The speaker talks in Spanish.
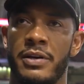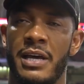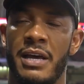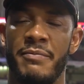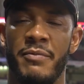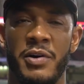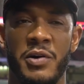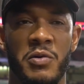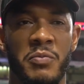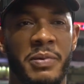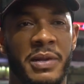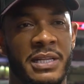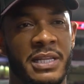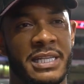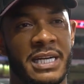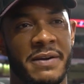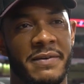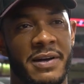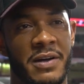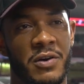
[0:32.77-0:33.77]
quedamos en un plan de
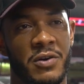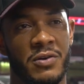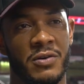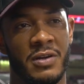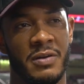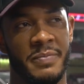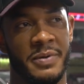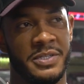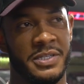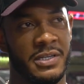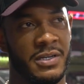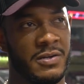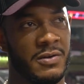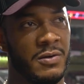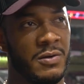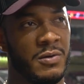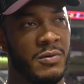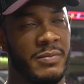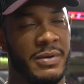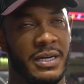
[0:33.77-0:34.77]
trabajo con el
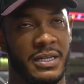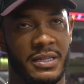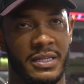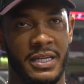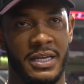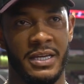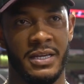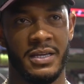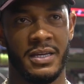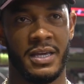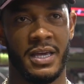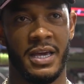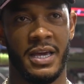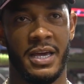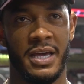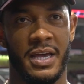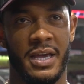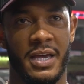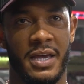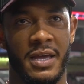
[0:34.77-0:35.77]
Pichincón, con Martín,
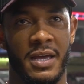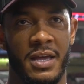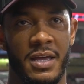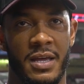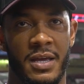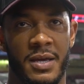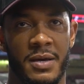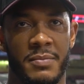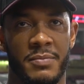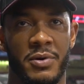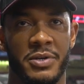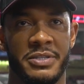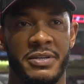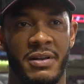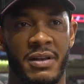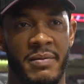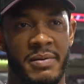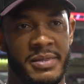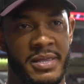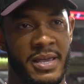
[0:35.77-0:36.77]
que
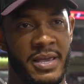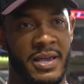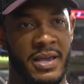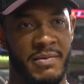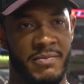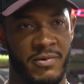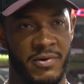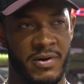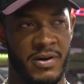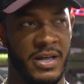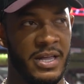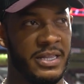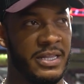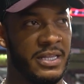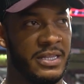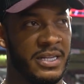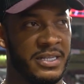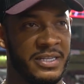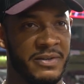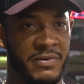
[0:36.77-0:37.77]
posiblemente lleguemos a,
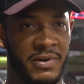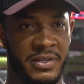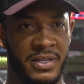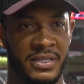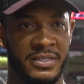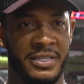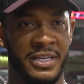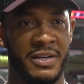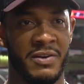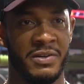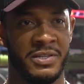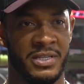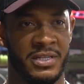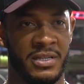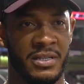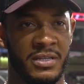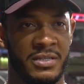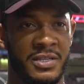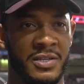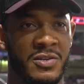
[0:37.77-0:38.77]
de 55
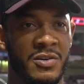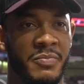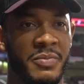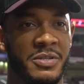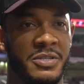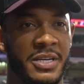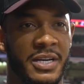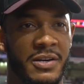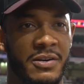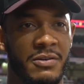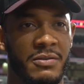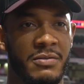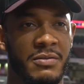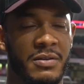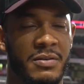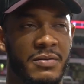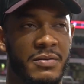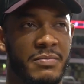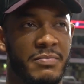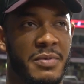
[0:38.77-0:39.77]
75 picheos.
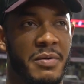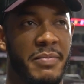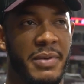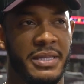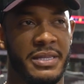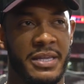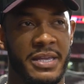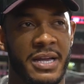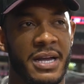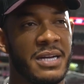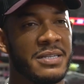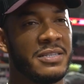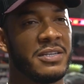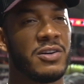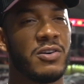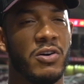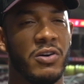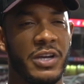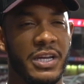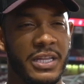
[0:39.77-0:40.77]
Mi meta es llegar a
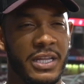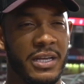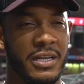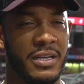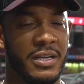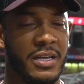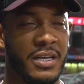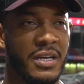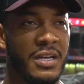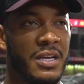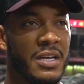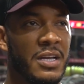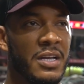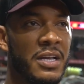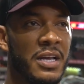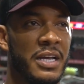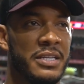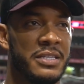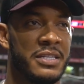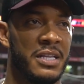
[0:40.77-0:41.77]
5 innings.
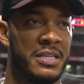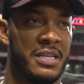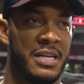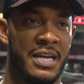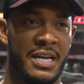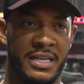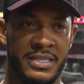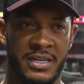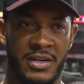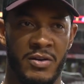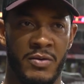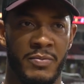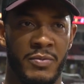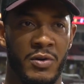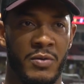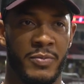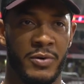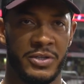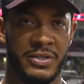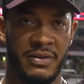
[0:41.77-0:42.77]
Trataré de hacer lo,
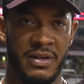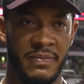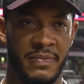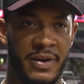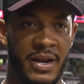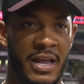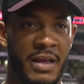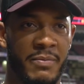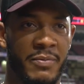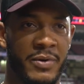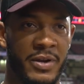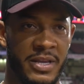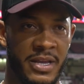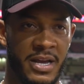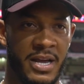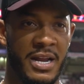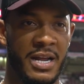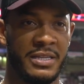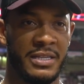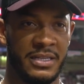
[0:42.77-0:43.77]
posible para poder
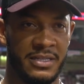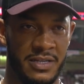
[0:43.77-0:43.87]
llegar hasta